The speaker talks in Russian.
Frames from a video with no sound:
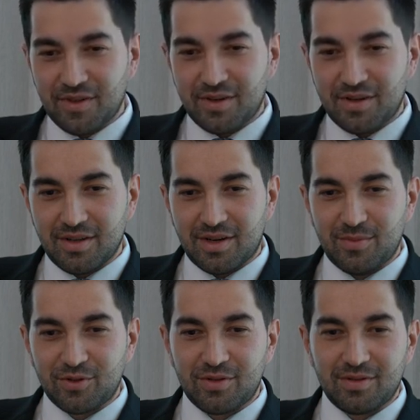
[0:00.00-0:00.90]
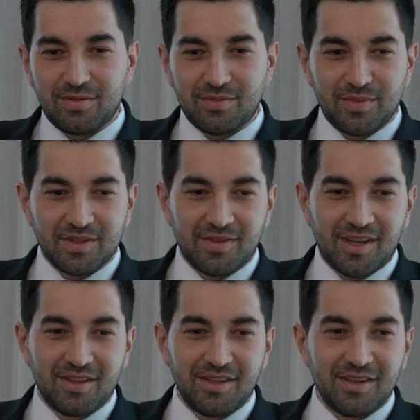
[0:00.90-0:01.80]
работает без
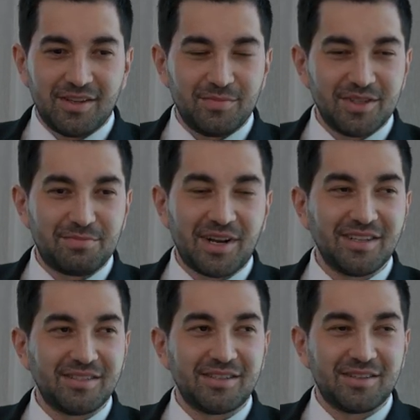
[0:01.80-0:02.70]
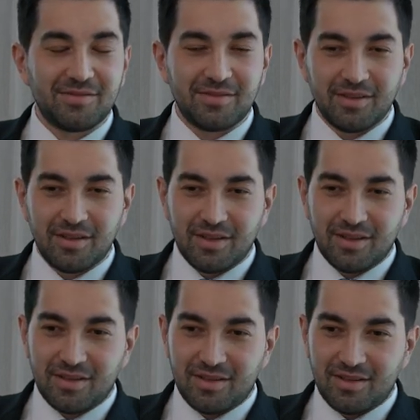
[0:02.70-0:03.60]
выходных, без праздников.
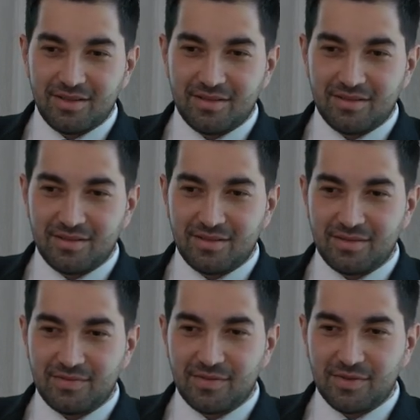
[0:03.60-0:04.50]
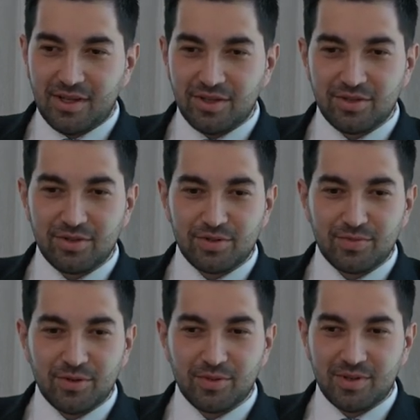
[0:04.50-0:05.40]
И, конечно же,
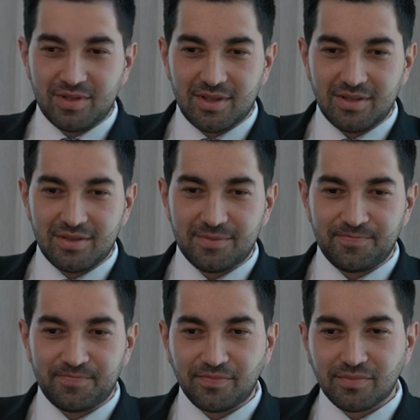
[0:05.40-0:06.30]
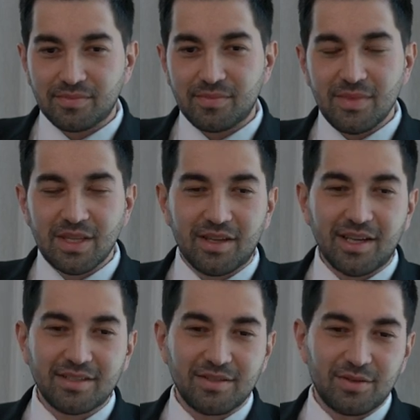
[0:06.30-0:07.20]
могут происходить
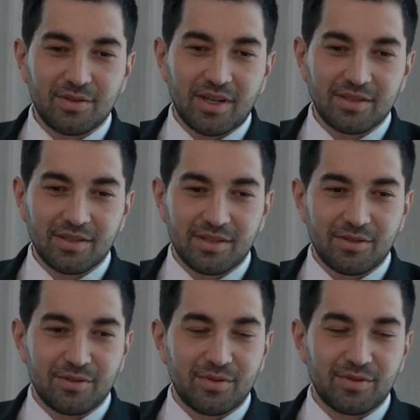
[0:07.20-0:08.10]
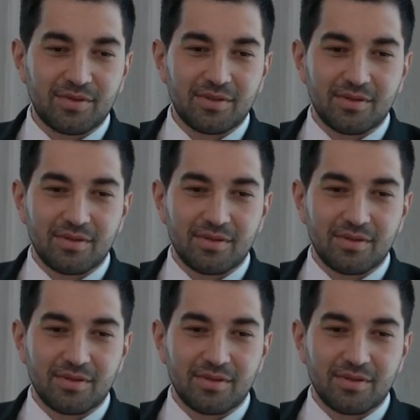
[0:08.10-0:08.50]
разные ситуации, которые могут